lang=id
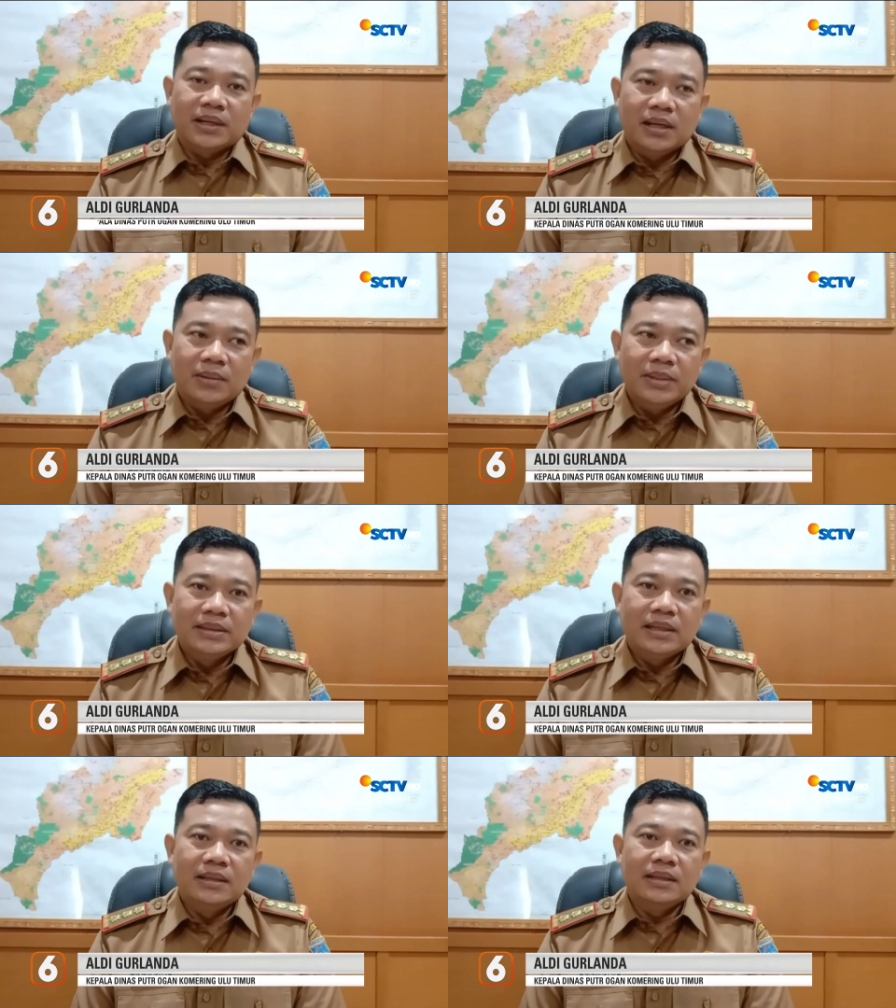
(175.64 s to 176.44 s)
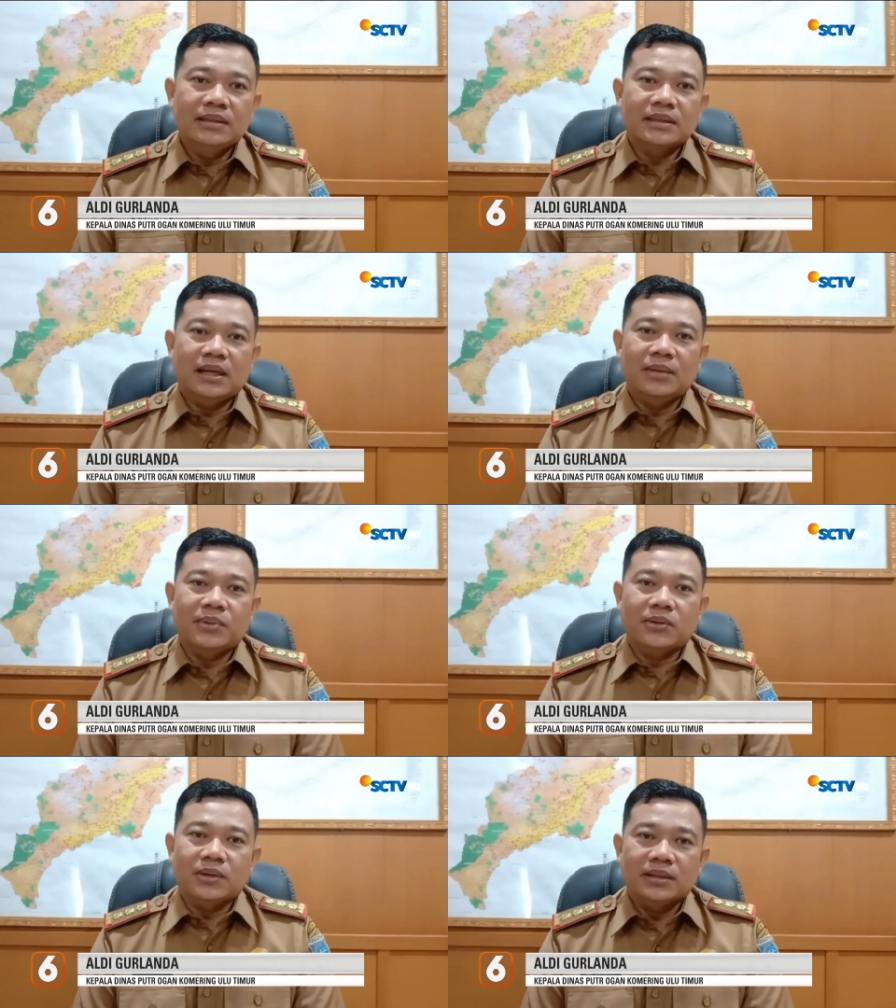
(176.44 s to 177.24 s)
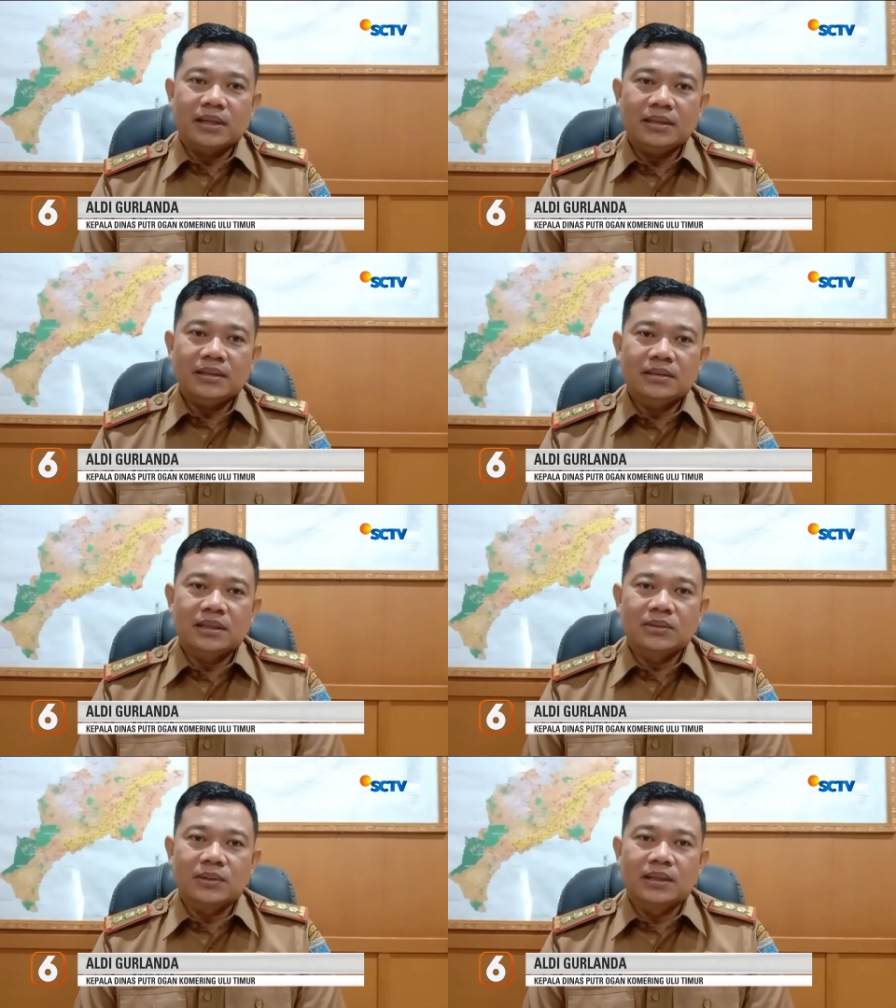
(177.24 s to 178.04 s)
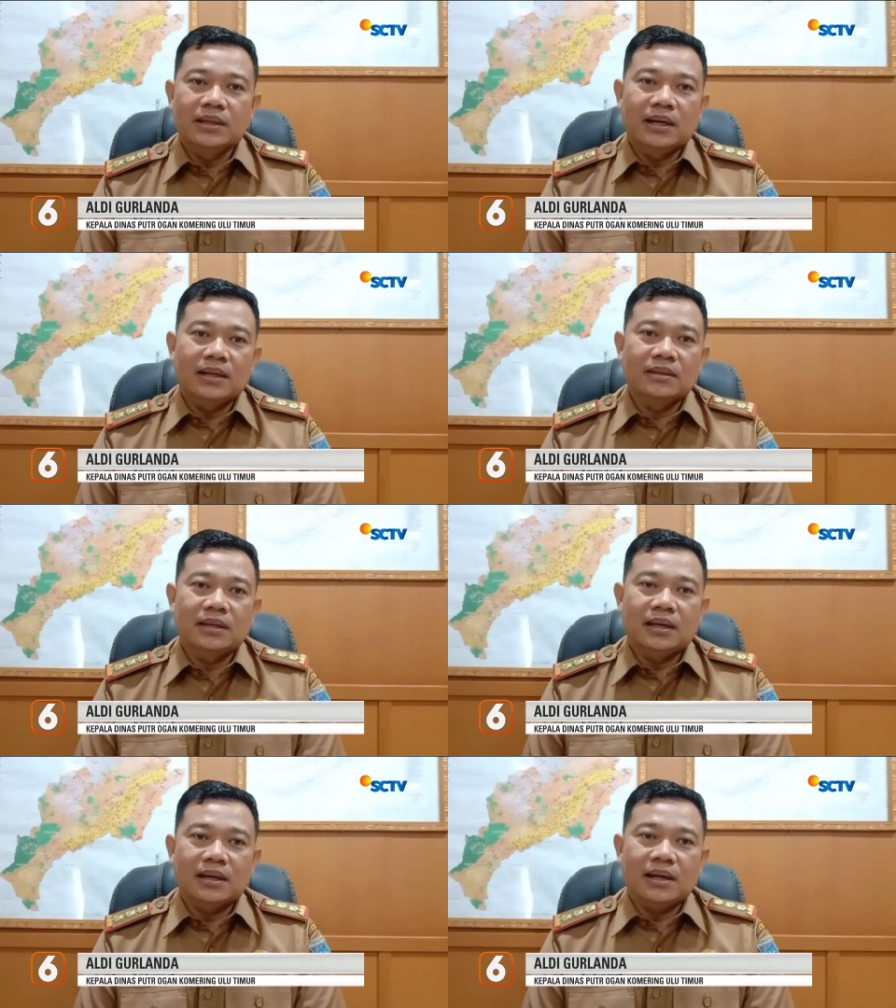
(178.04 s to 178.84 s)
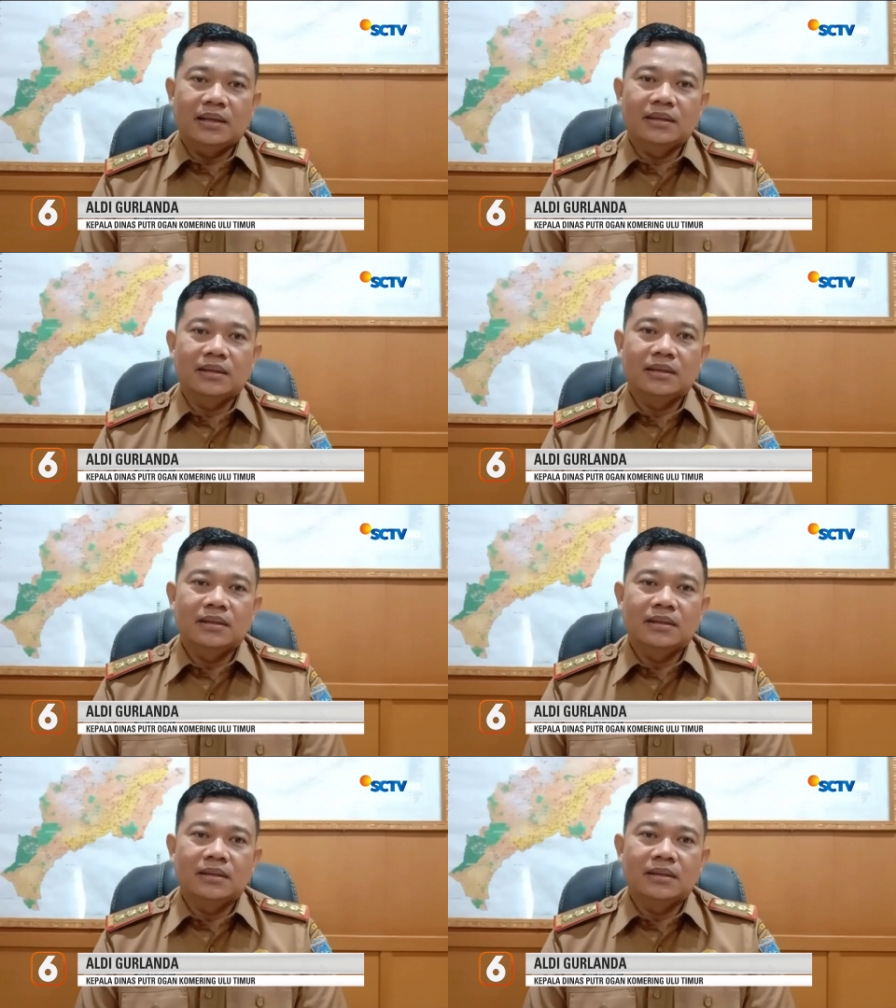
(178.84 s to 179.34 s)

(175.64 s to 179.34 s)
yang mana menjadi skala prioritas sesuai dengan arahan